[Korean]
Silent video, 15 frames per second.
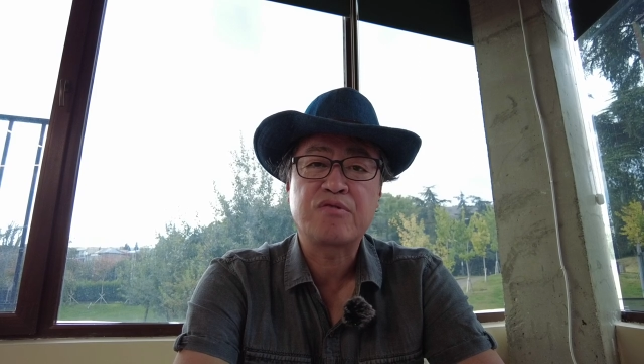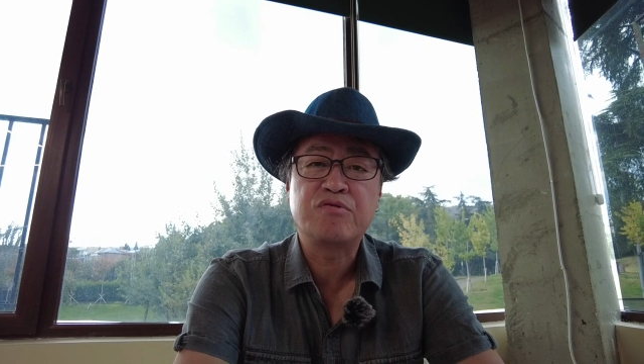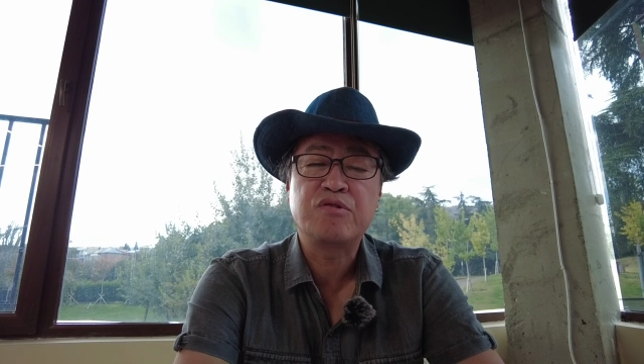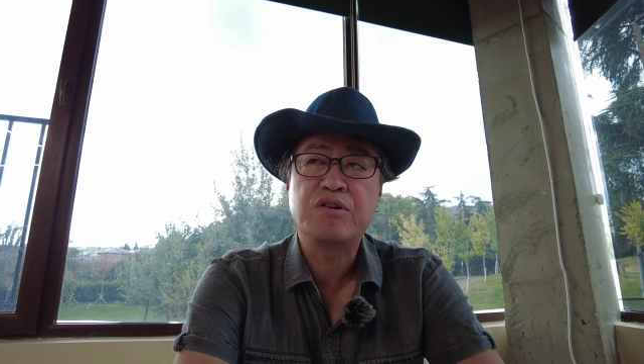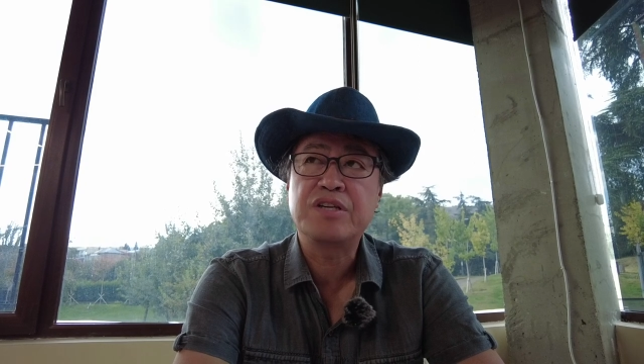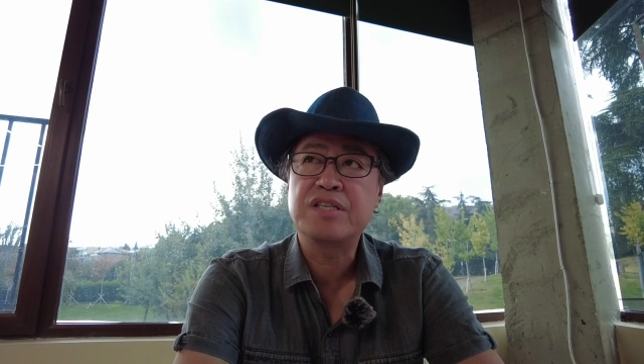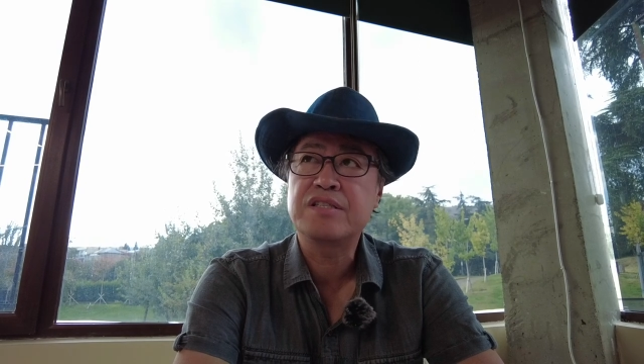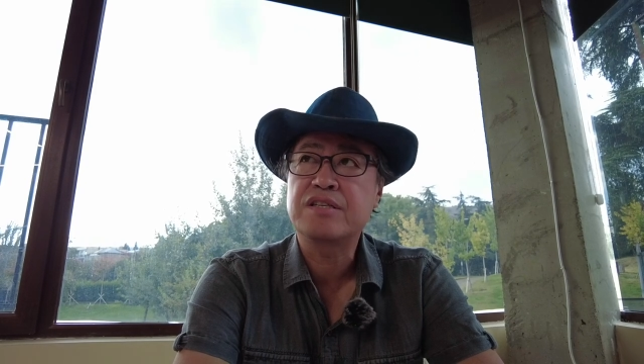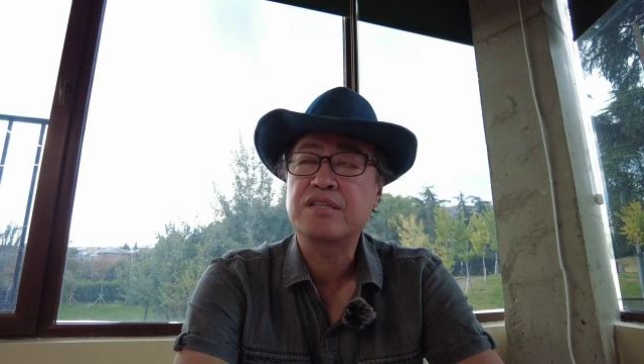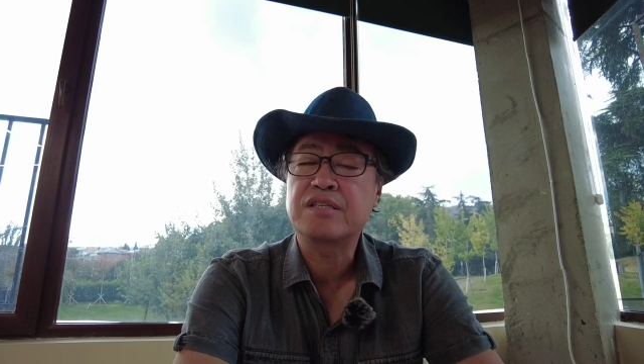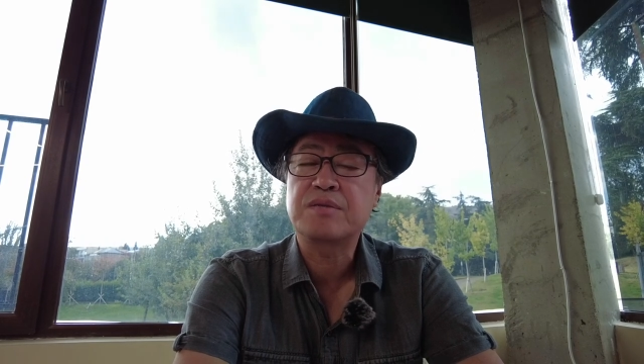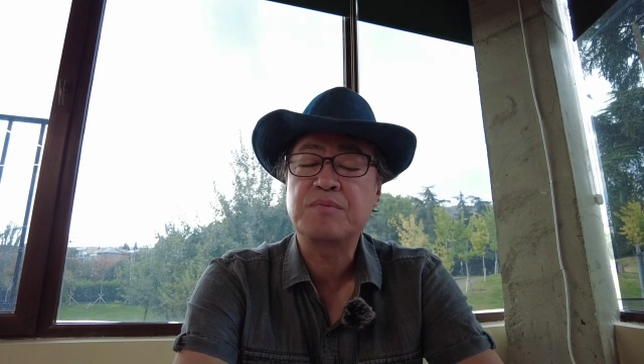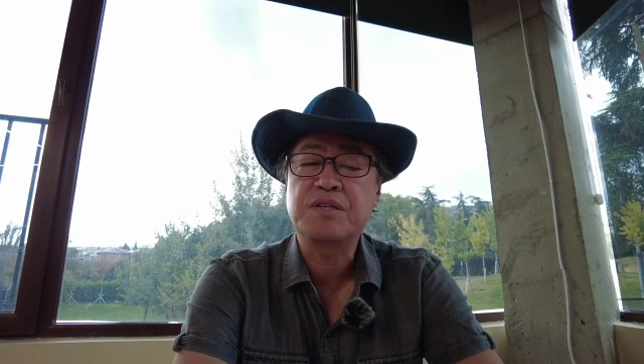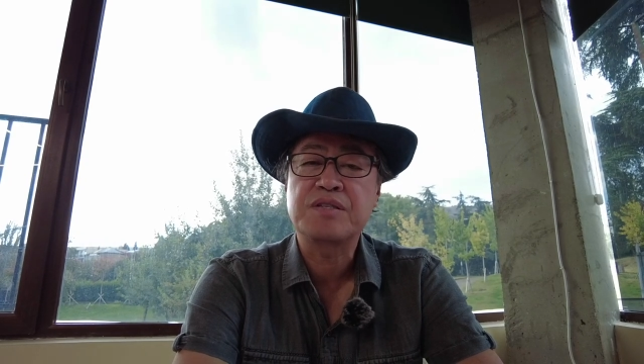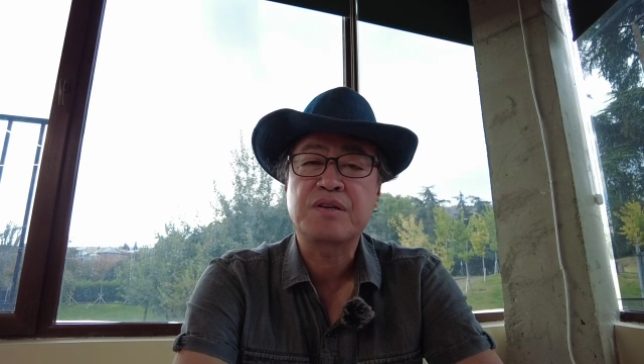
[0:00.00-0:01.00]
9월이
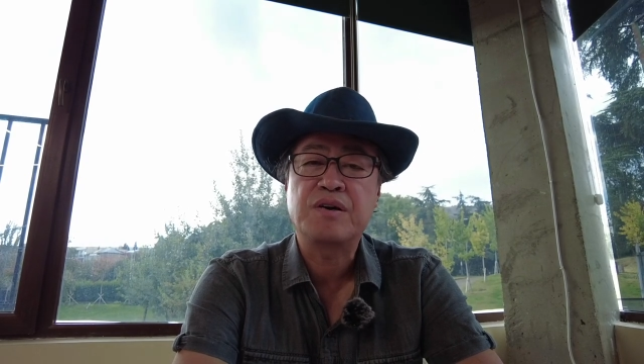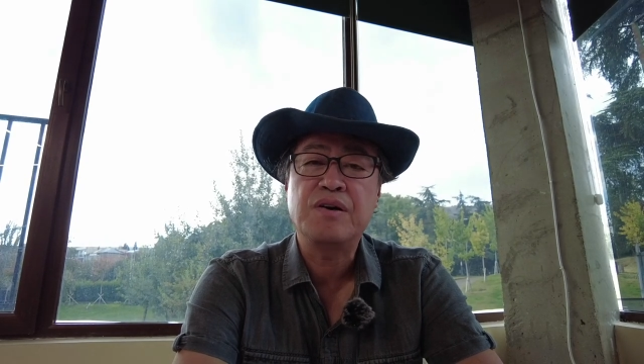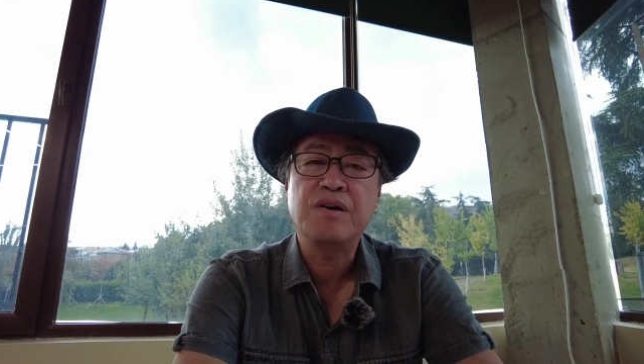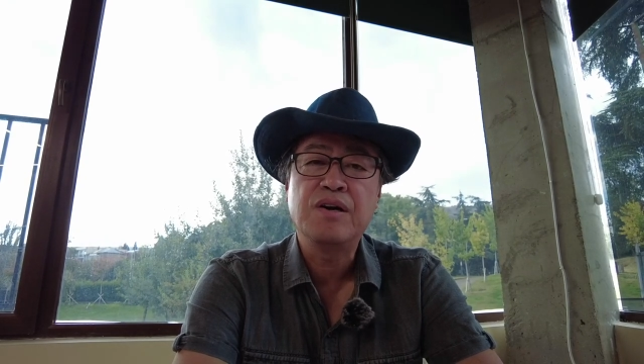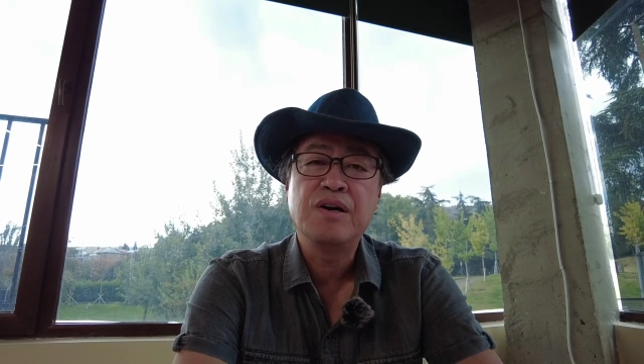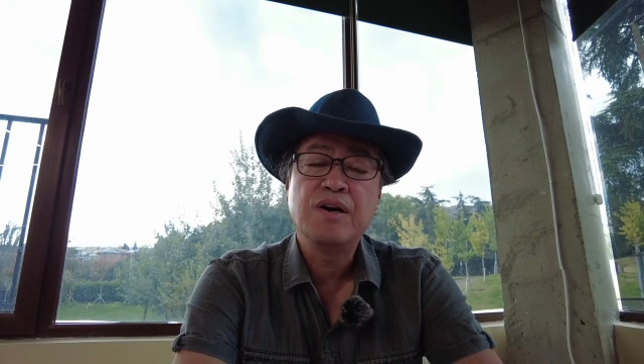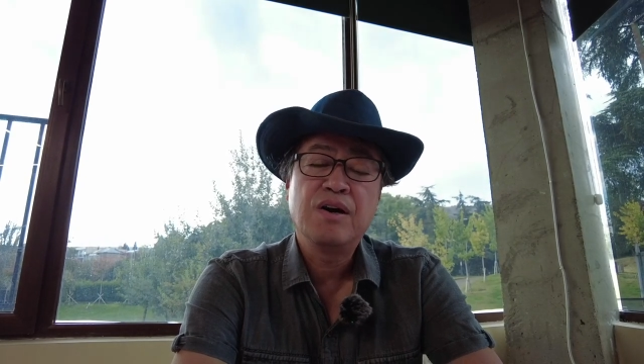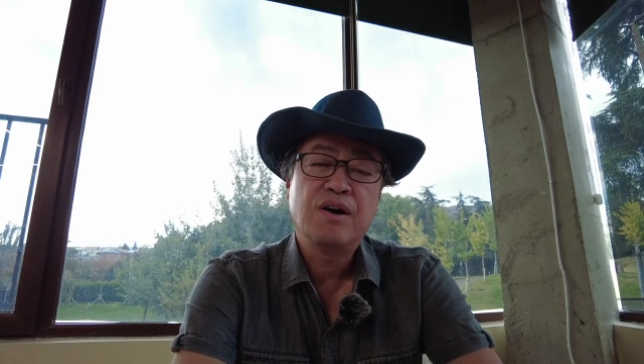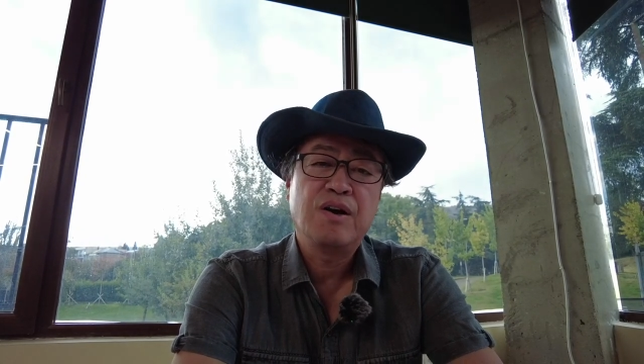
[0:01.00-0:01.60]
들었으면서